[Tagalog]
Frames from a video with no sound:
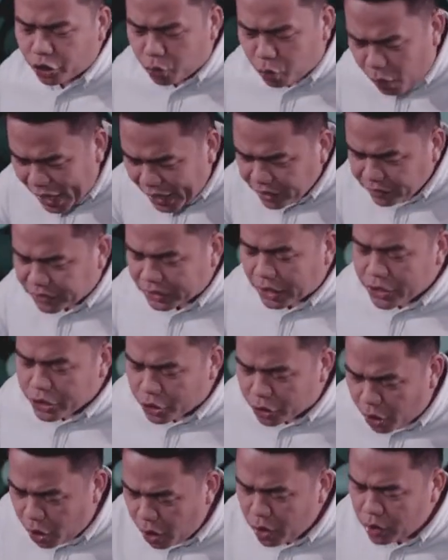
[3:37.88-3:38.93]
your wives, and
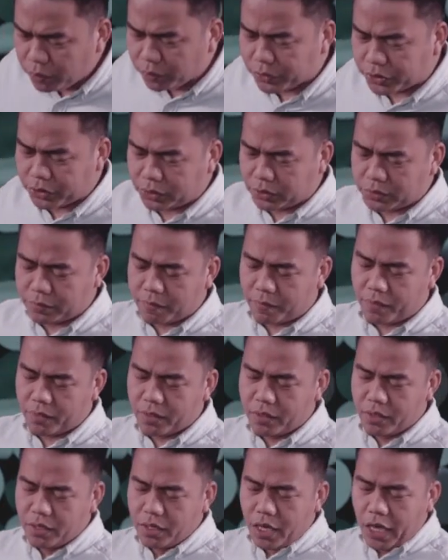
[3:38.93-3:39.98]
your homes?
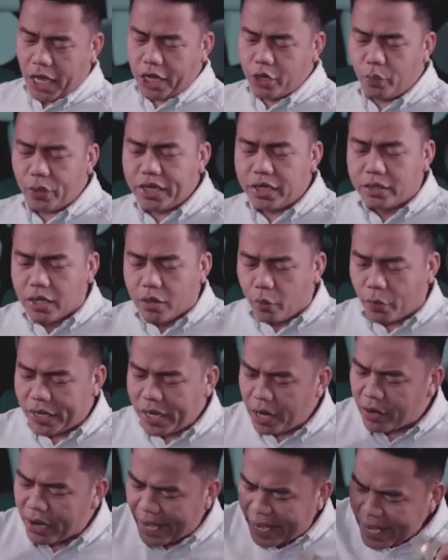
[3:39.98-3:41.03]
And when,
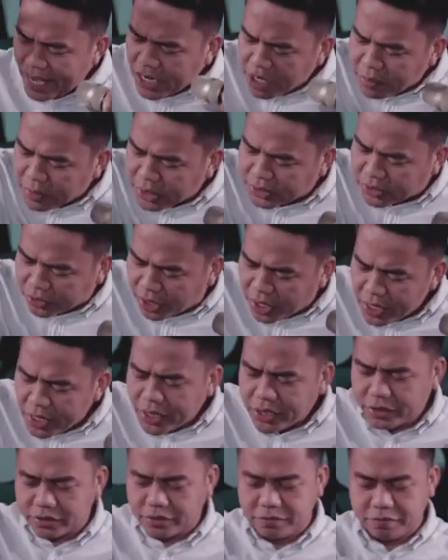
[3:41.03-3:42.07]
when our enemies
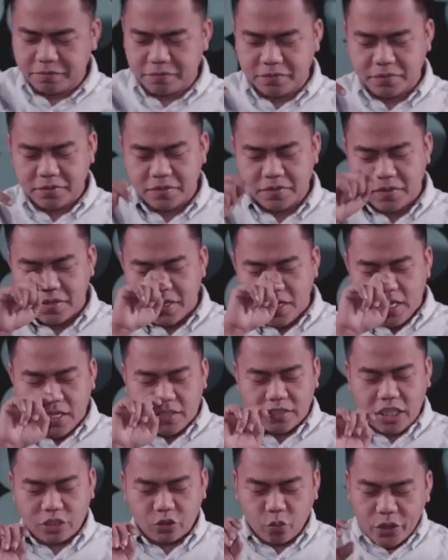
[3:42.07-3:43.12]
heard
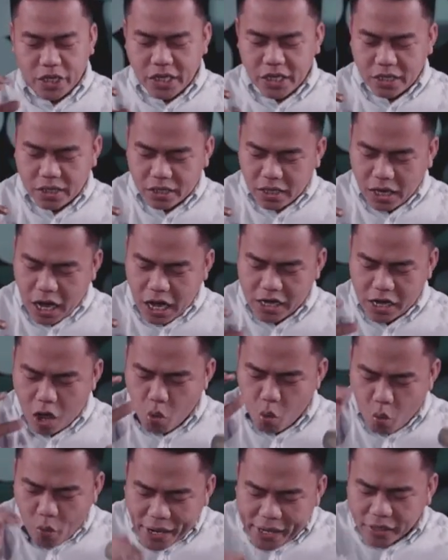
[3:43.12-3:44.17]
that we are
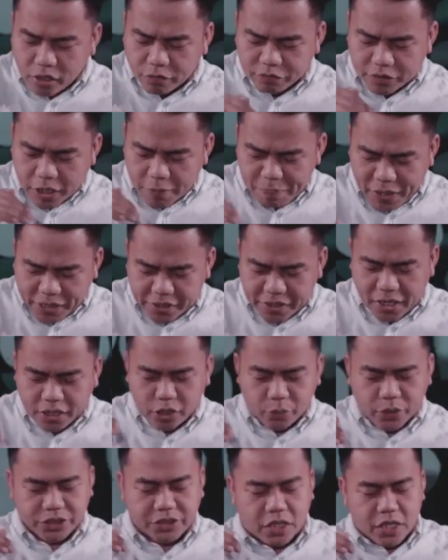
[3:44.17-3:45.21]
aware of their plan, in
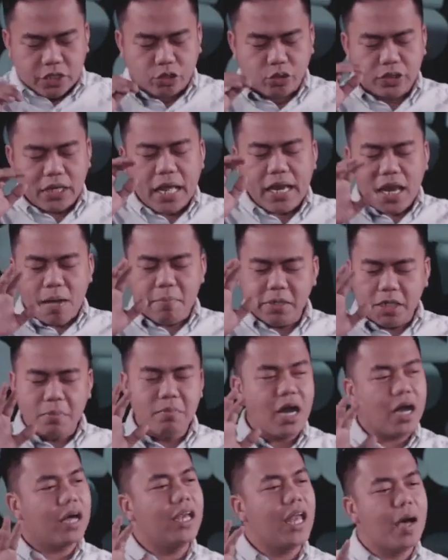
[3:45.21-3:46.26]
other words, nung nalaman ng
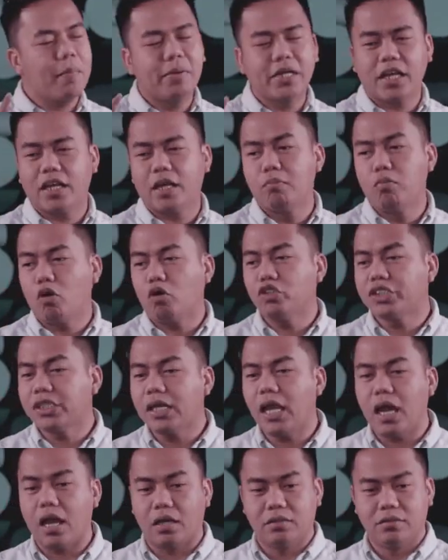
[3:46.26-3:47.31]
mga kalaban na nabuko
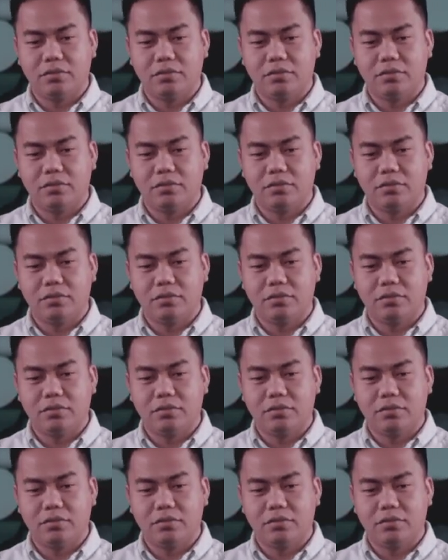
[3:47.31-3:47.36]
sila,